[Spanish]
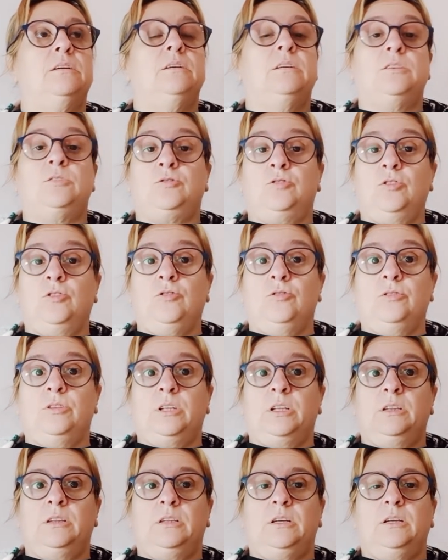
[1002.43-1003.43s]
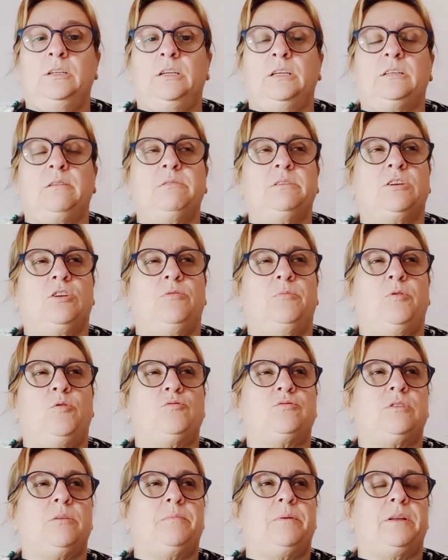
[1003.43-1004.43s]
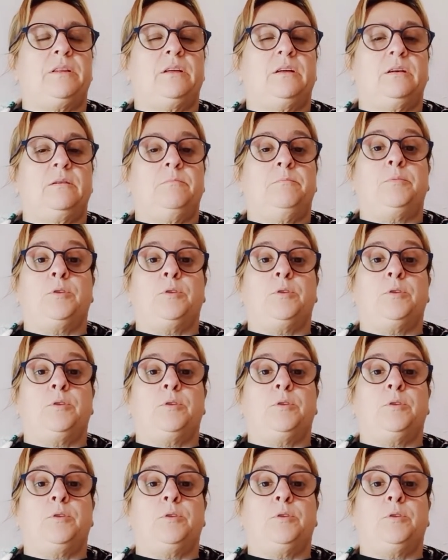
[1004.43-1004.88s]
estoy contenta, ya sabéis que no me gusta perder,